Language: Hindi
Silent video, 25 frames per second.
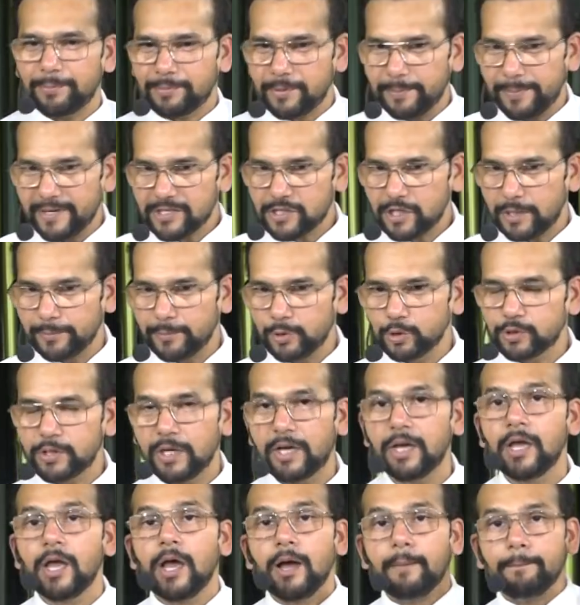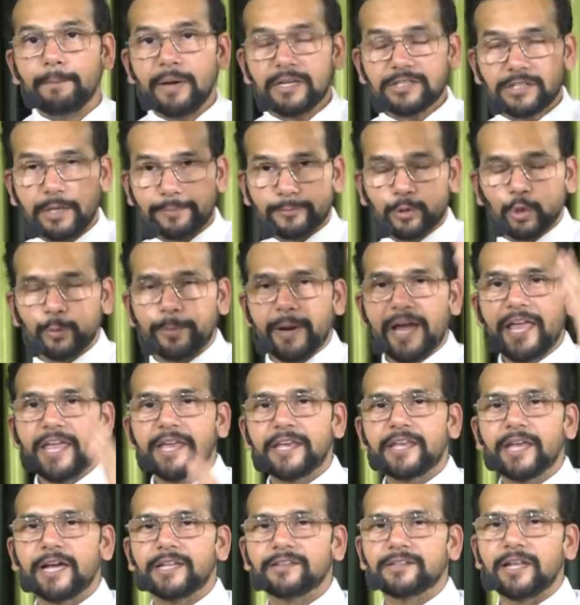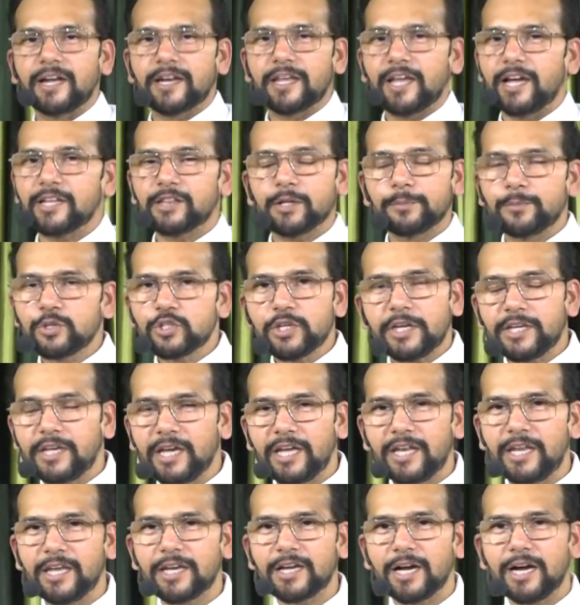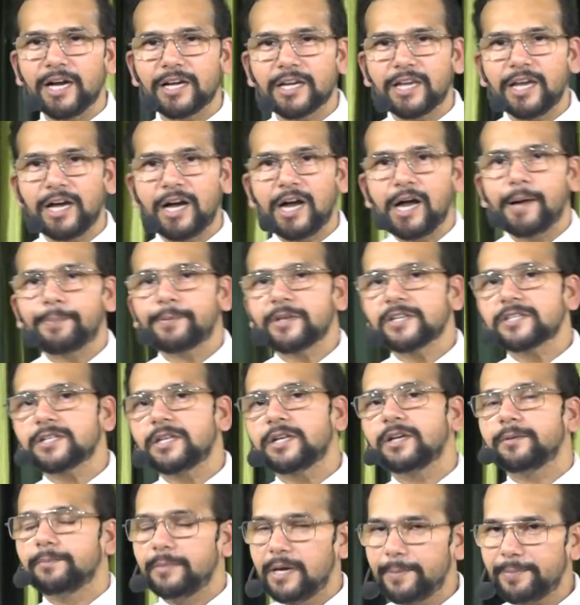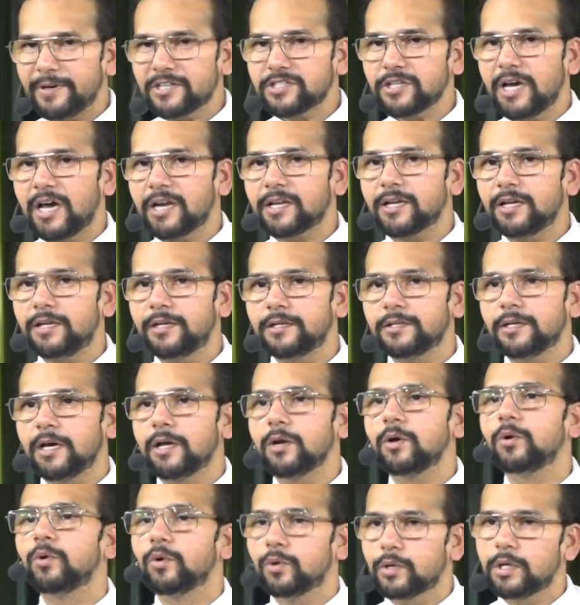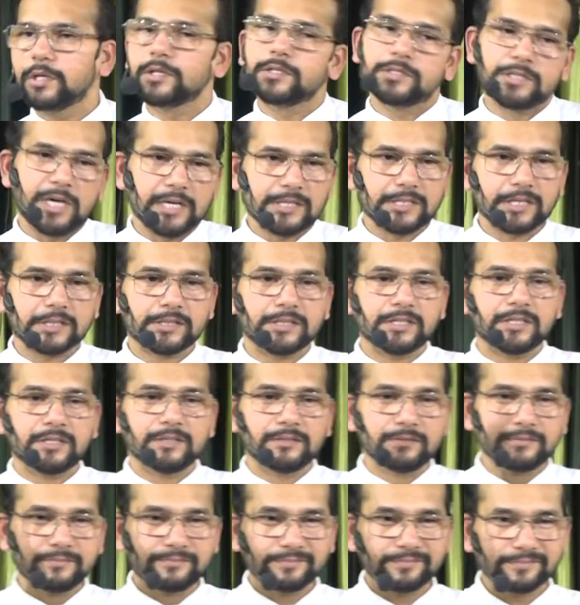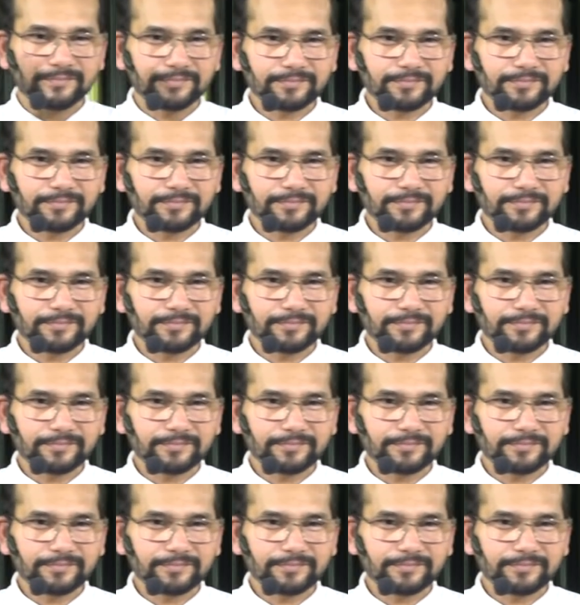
आपके पास सबूत है मैं जब दुबई के अंदर गया तो मुझे ये नहीं कहा गया आप किस लिए मैं प्रचार के लिए जा रहा हूं ओके जा सकते हैं